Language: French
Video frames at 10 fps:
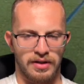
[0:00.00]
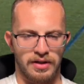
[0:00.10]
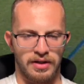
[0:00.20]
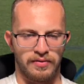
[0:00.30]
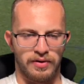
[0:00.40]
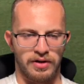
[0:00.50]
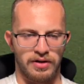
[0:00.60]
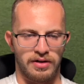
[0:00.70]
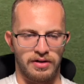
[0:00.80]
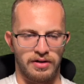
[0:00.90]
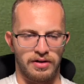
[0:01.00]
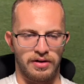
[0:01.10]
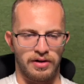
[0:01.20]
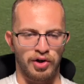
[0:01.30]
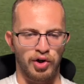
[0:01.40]
là voilà,
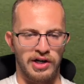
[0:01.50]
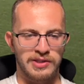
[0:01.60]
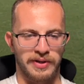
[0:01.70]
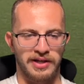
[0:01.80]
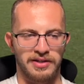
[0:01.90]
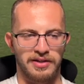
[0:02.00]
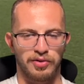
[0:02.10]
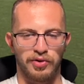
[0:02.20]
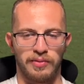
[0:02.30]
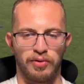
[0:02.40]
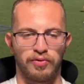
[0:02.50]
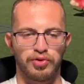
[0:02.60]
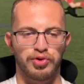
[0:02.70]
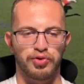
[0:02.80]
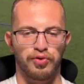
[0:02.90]
encore un sprint. Donc voilà pour
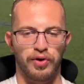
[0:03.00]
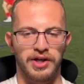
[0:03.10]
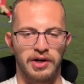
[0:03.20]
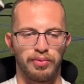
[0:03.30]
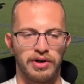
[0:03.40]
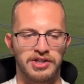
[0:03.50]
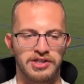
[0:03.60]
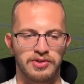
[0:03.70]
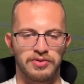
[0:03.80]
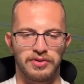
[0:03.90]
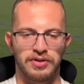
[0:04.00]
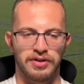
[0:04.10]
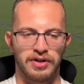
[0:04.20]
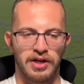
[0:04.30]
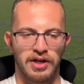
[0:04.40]
vous, voyez un peu la gestion euh,
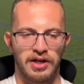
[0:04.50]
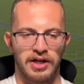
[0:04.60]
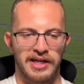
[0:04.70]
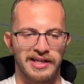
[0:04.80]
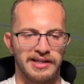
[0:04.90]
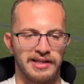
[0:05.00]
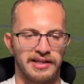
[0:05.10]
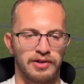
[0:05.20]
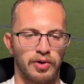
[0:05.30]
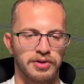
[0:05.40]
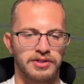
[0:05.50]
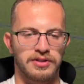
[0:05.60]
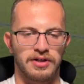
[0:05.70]
des courses.